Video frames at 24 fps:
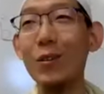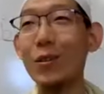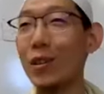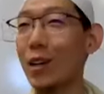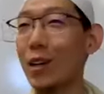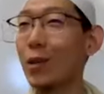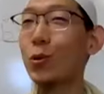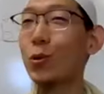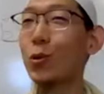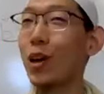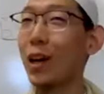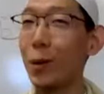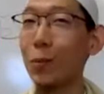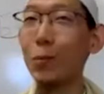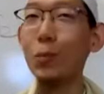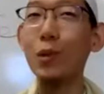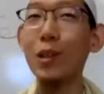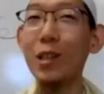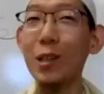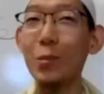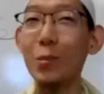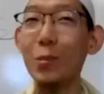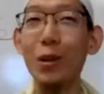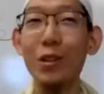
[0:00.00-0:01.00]
这样说很
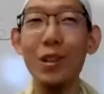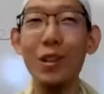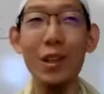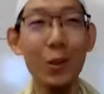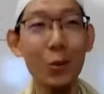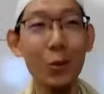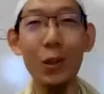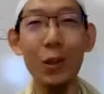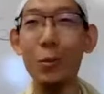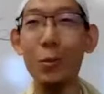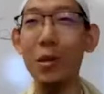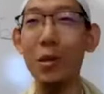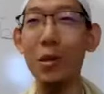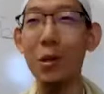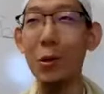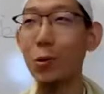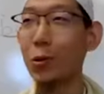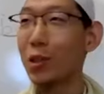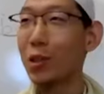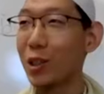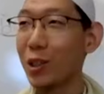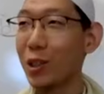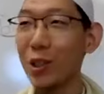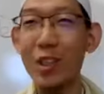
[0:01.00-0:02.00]
不礼貌，但是我特别
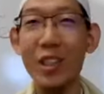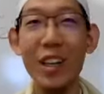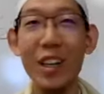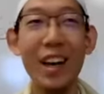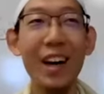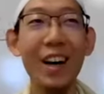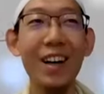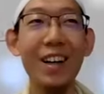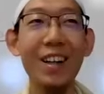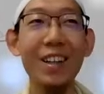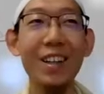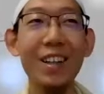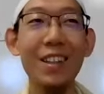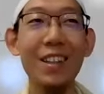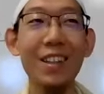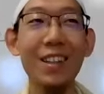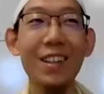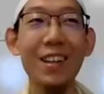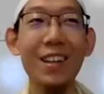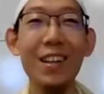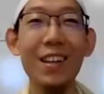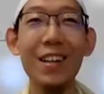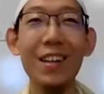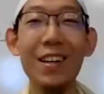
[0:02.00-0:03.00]
想说你是谁啊？
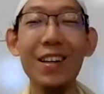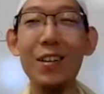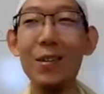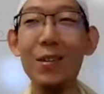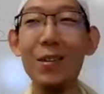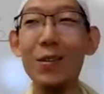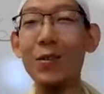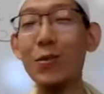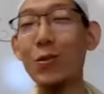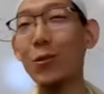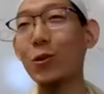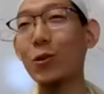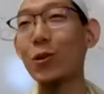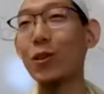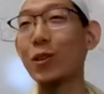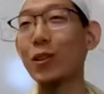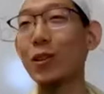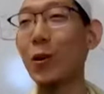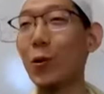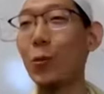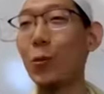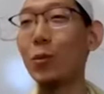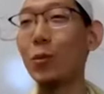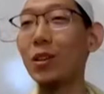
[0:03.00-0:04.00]
就是
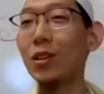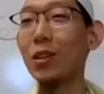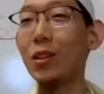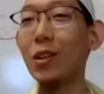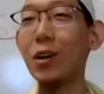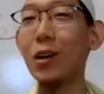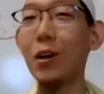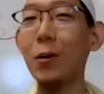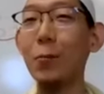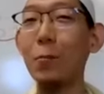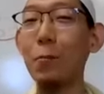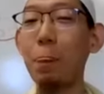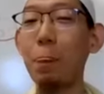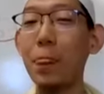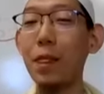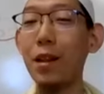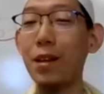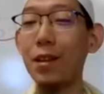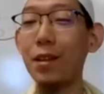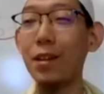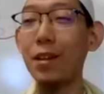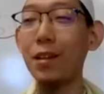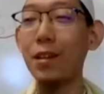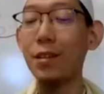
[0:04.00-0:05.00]
当我们听到
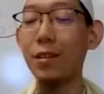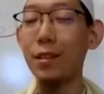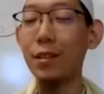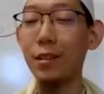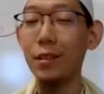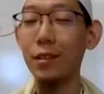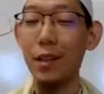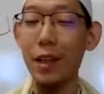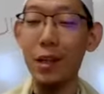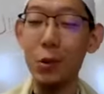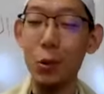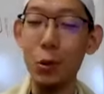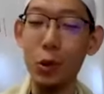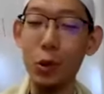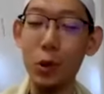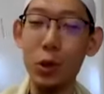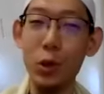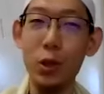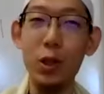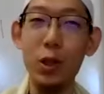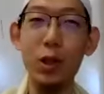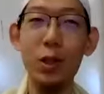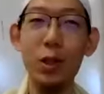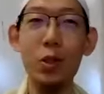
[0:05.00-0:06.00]
来自于
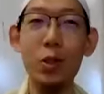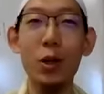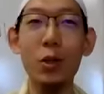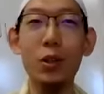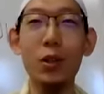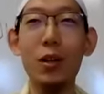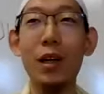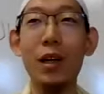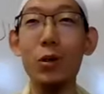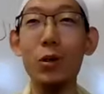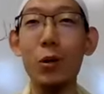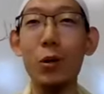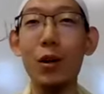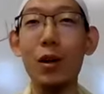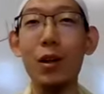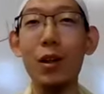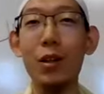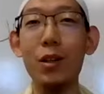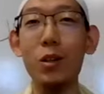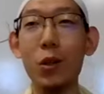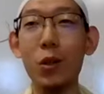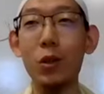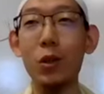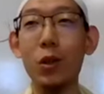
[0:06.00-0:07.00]
使者的教导，来自于阿
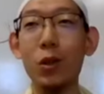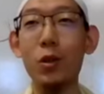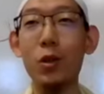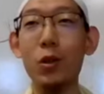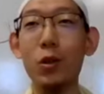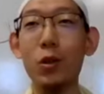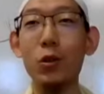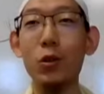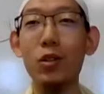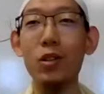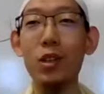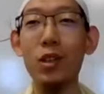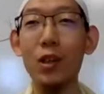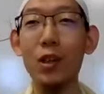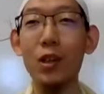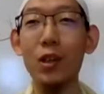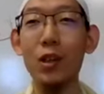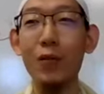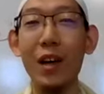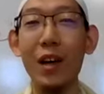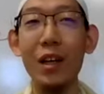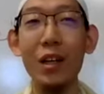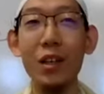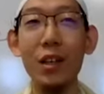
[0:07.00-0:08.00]
罗的教导的时候，第
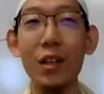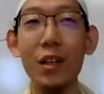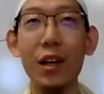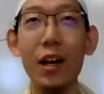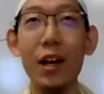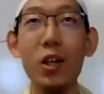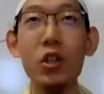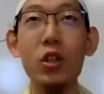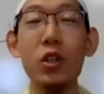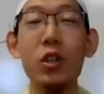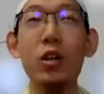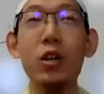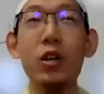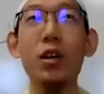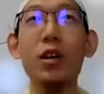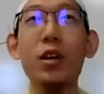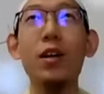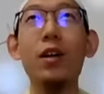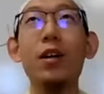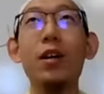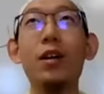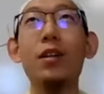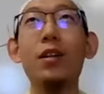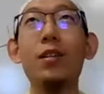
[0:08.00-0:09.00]
一反应应该
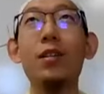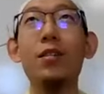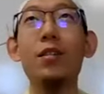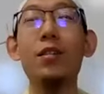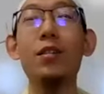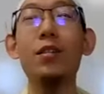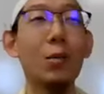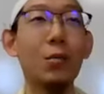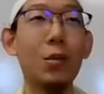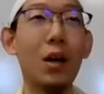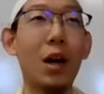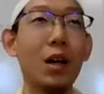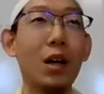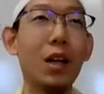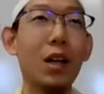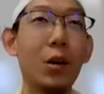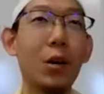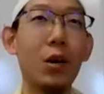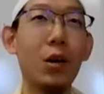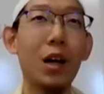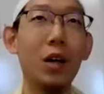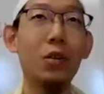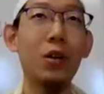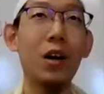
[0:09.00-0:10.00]
是三藐阿
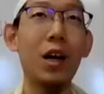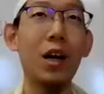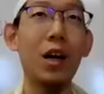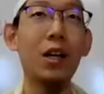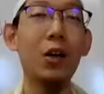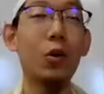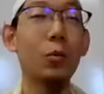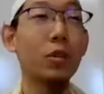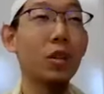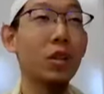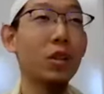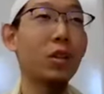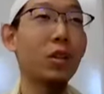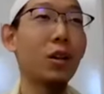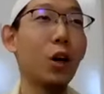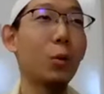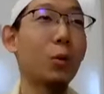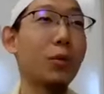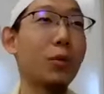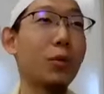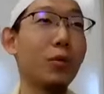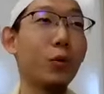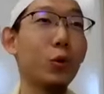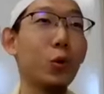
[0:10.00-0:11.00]
那哇道阿那，我们听到
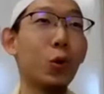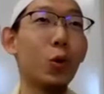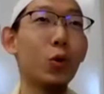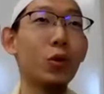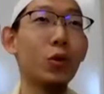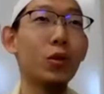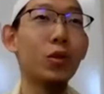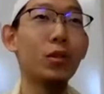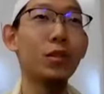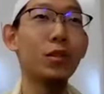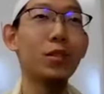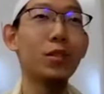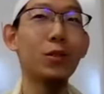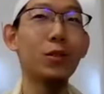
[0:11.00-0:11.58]
了，我们服从，